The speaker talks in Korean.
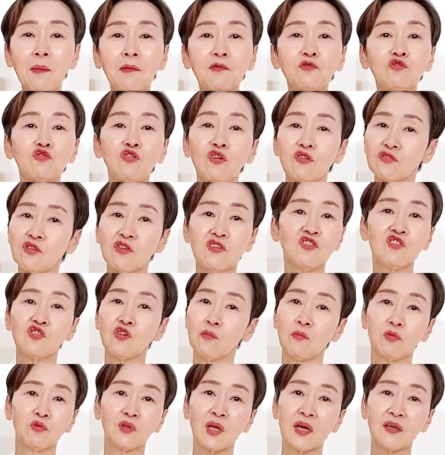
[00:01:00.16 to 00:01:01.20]
봐 두려워서
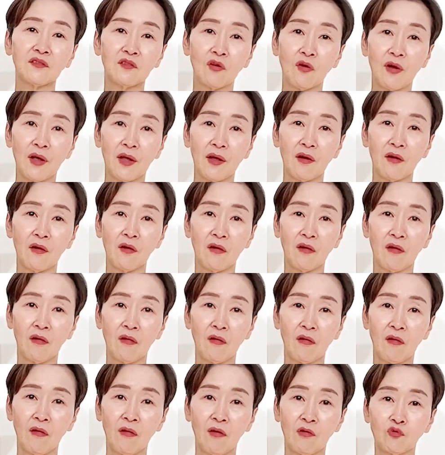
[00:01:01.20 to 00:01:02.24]
인정 못하는 거예요.
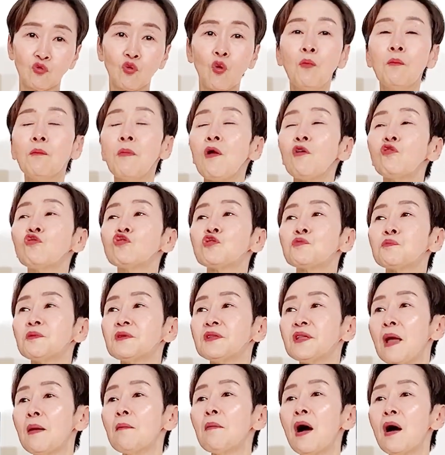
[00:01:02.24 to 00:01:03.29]
돈 벌고
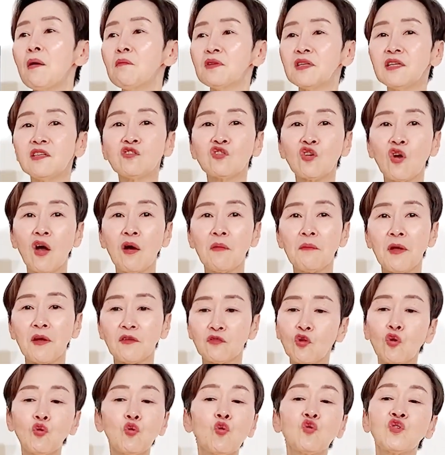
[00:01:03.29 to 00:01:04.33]
싶은 내 마음을 인정하면
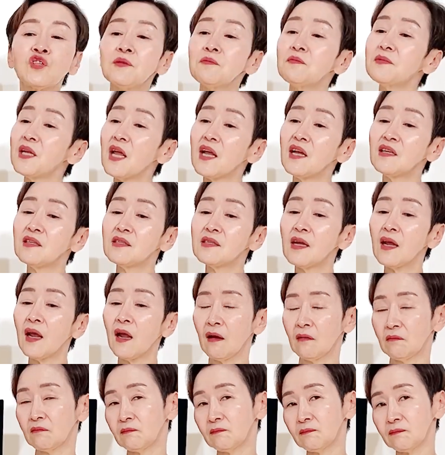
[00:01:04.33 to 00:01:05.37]
너 욕심쟁이지?
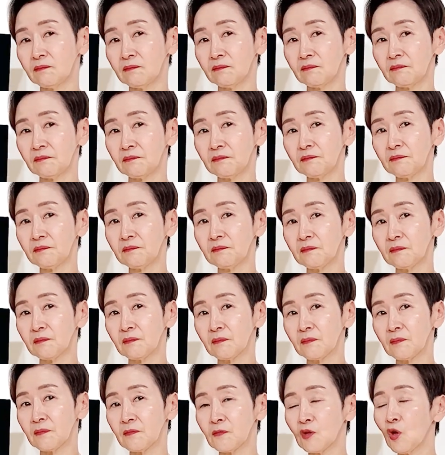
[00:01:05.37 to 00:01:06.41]
응.
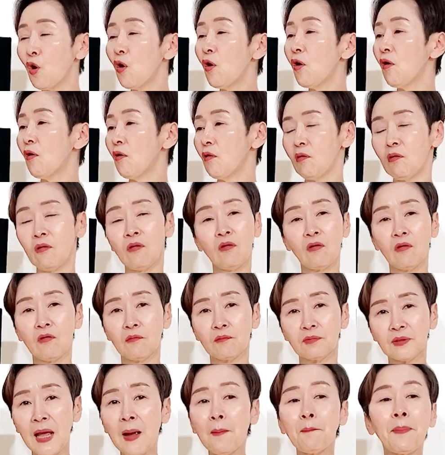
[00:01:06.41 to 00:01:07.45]
너
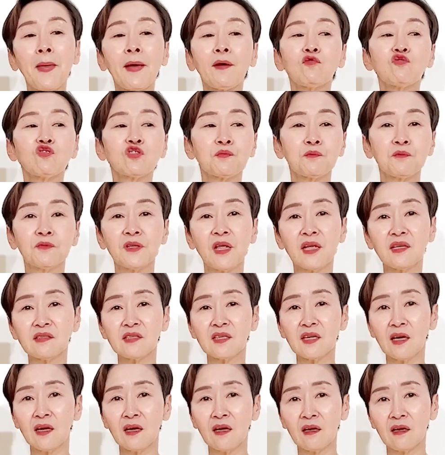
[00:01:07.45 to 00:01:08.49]
다 뺏고 싶은
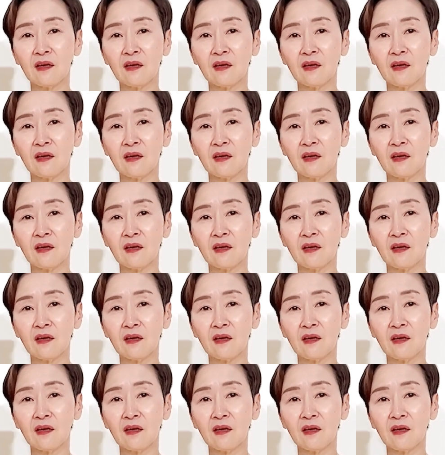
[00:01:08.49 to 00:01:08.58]
애지?